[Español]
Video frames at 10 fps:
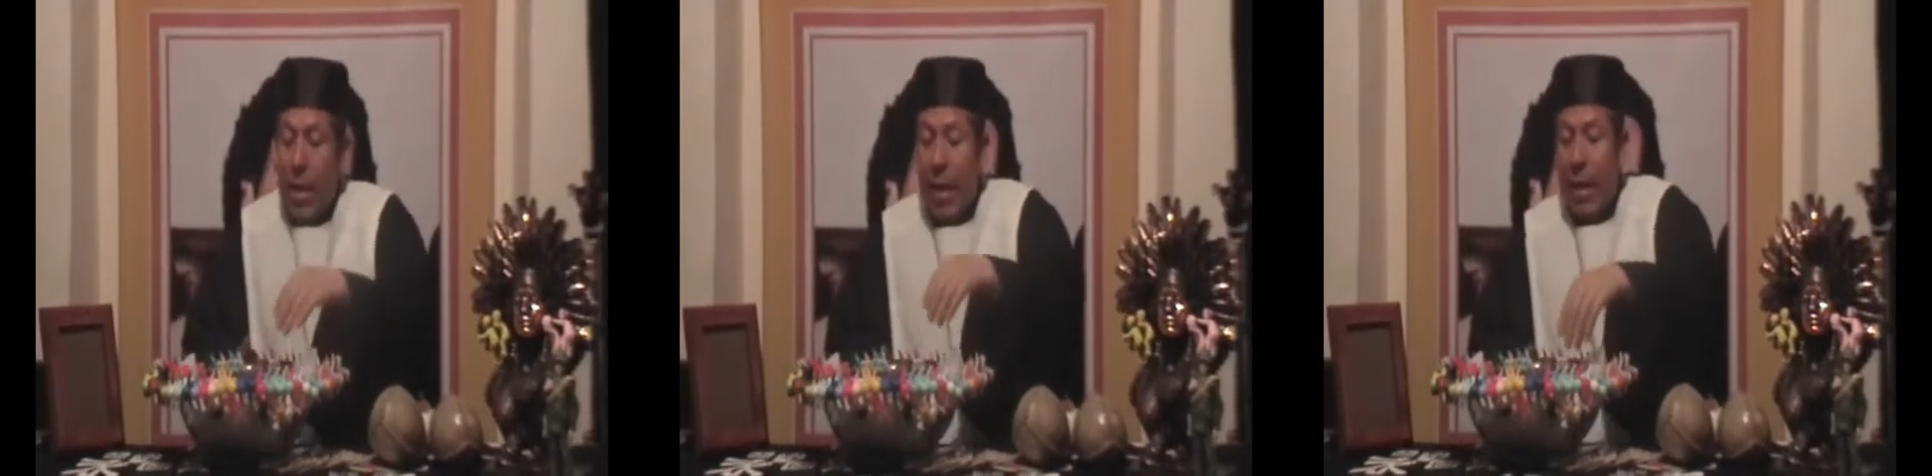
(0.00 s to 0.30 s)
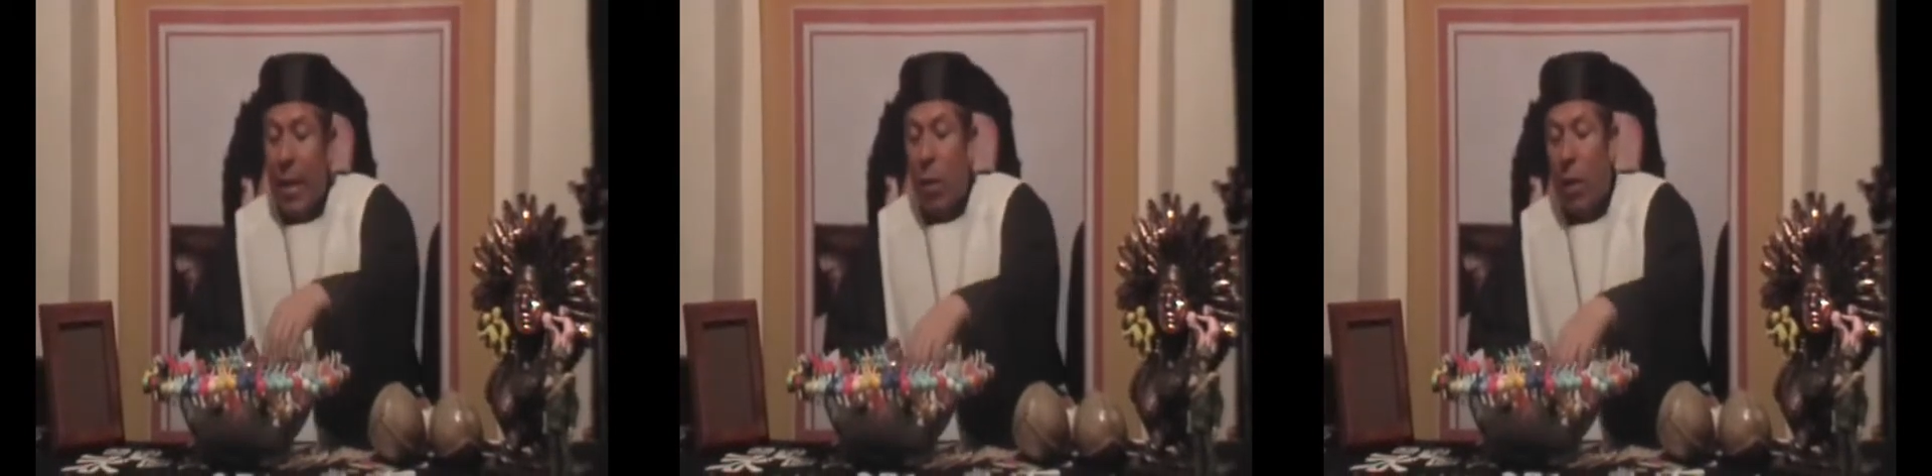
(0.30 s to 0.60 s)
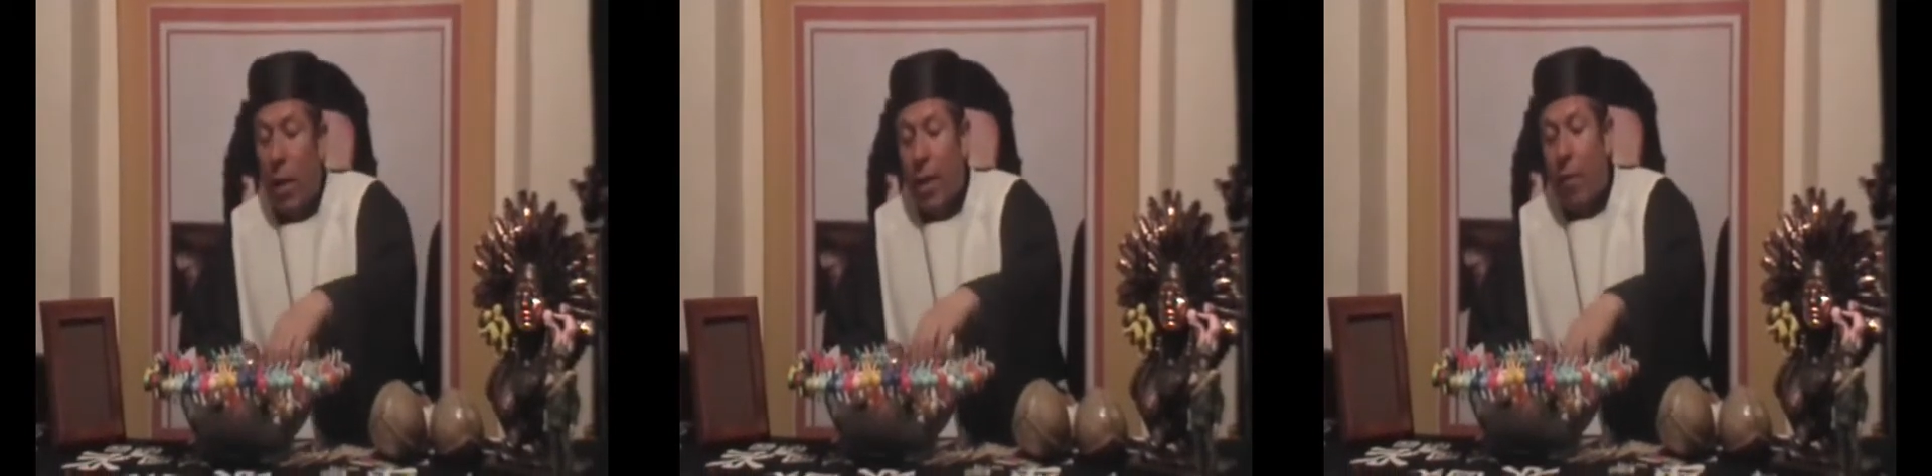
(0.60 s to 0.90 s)
y aquel
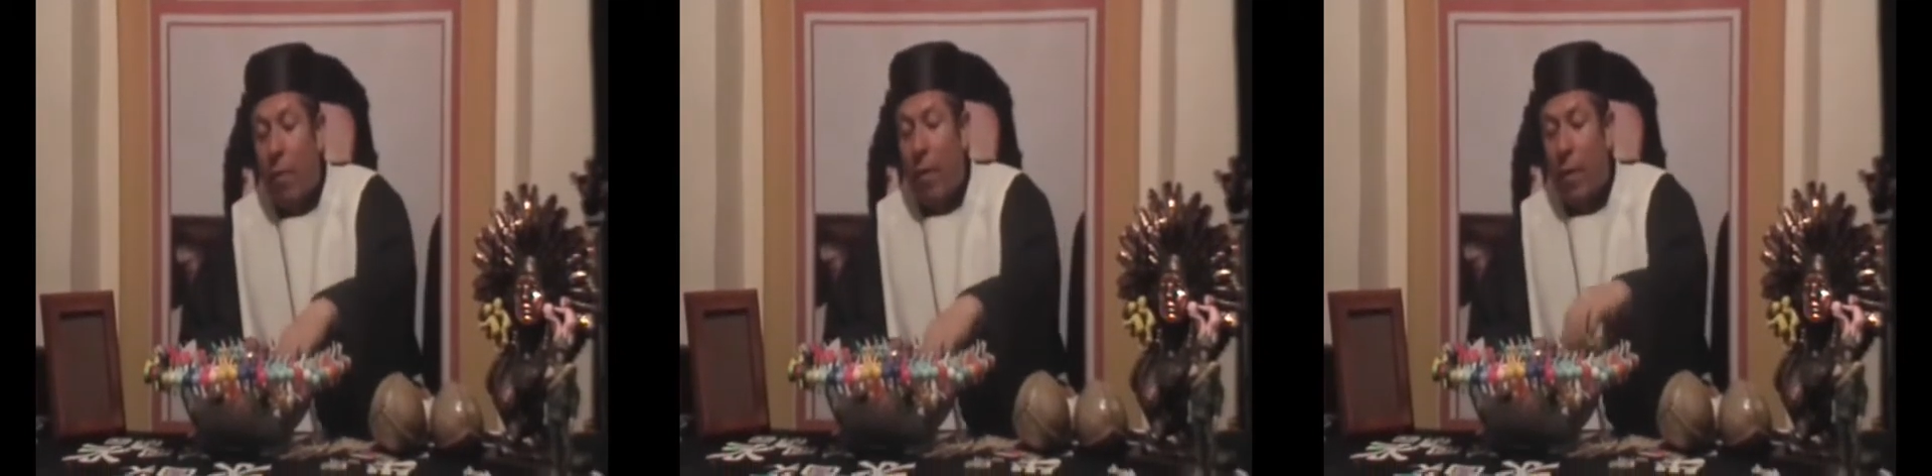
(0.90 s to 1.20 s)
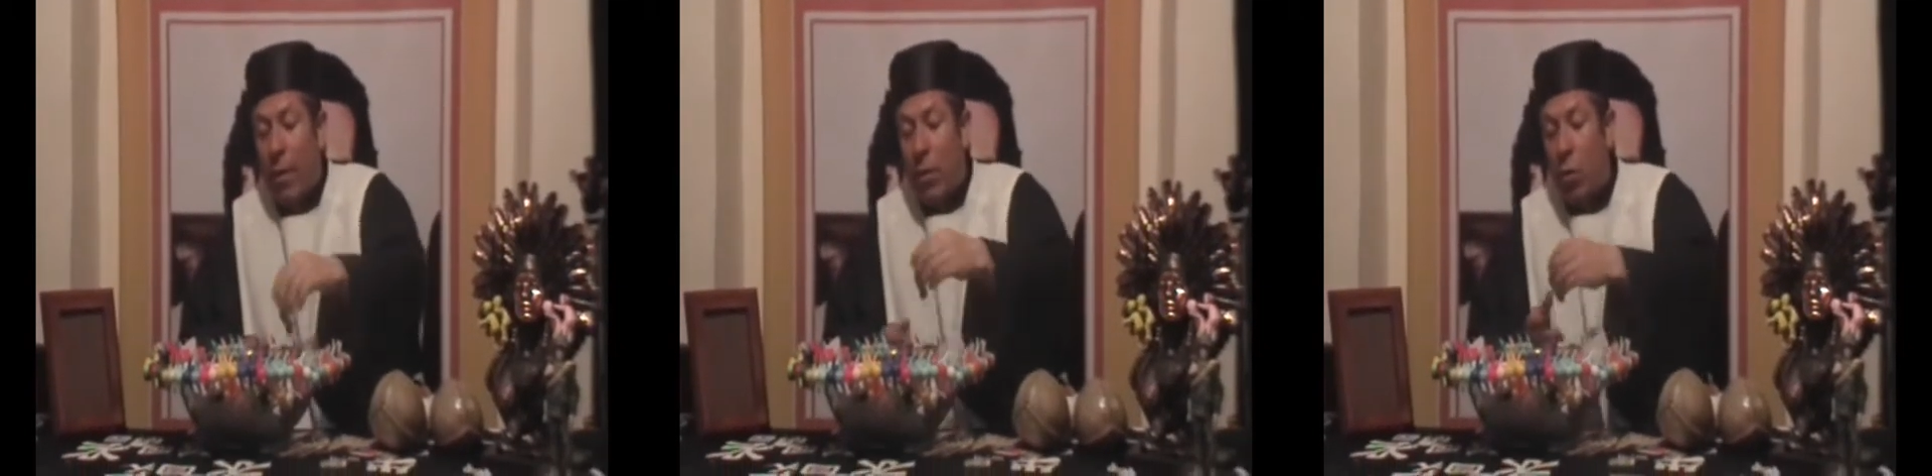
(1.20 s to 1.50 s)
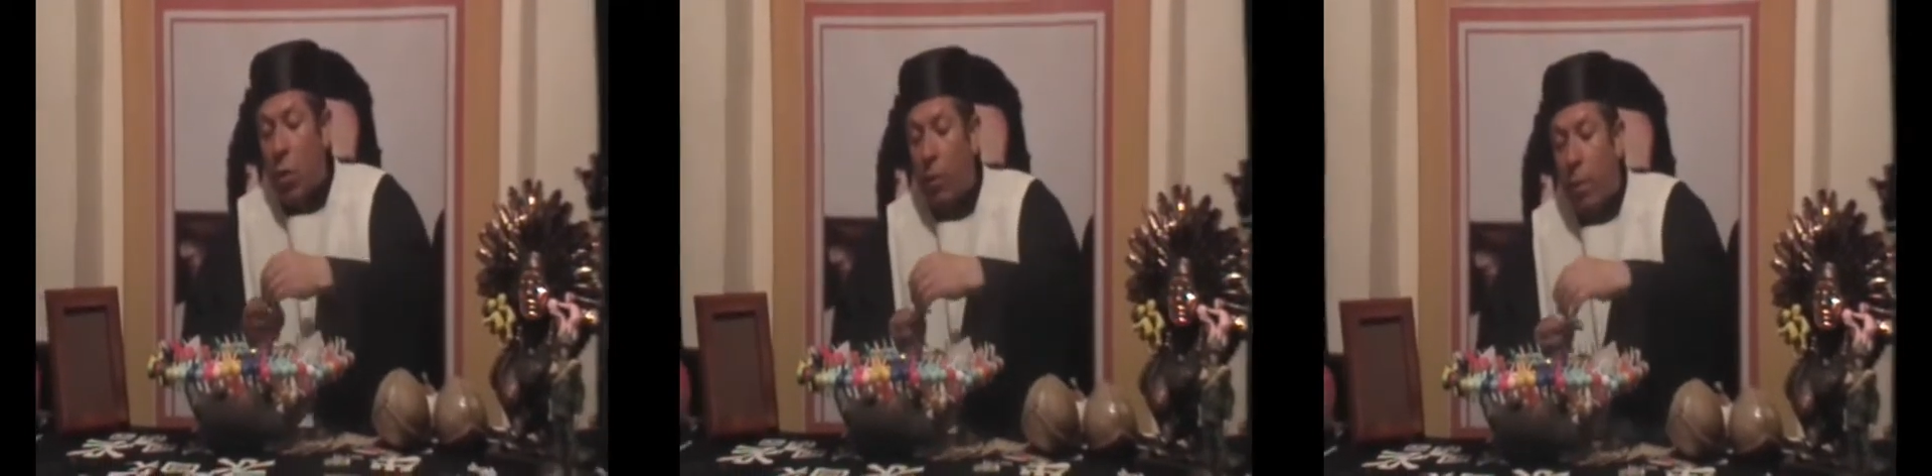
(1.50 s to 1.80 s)
hogar que fue
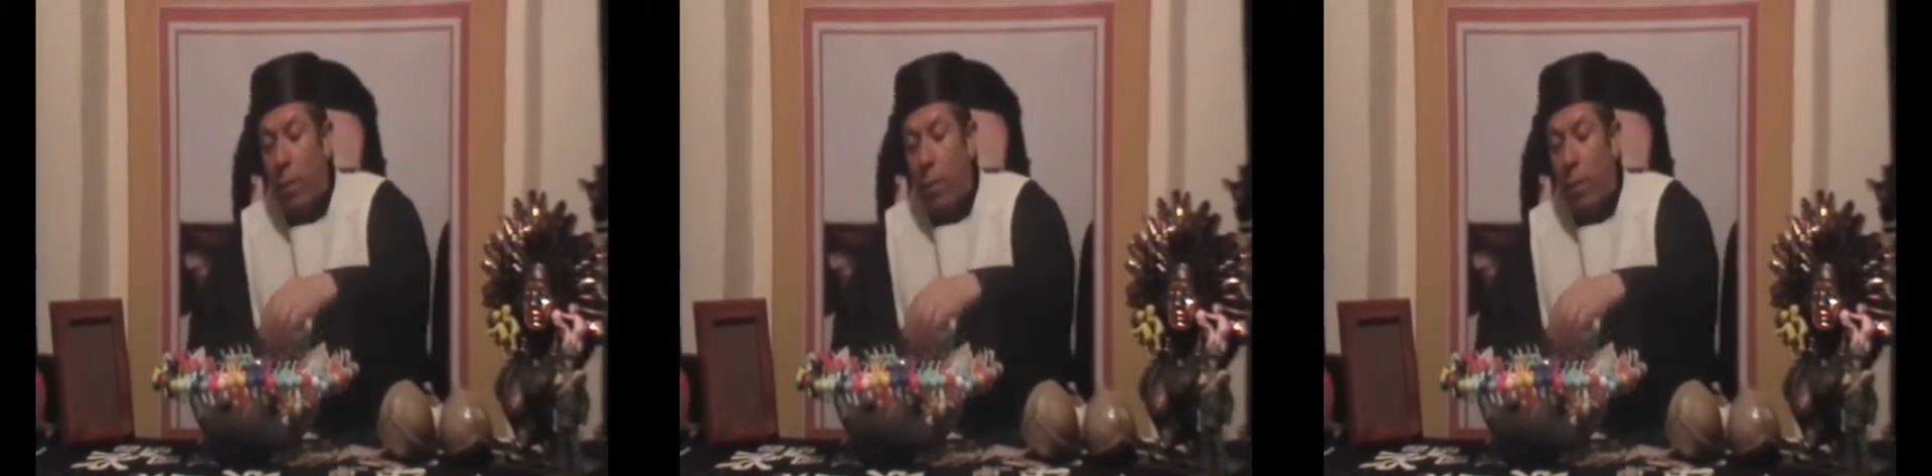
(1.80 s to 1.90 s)
bendición y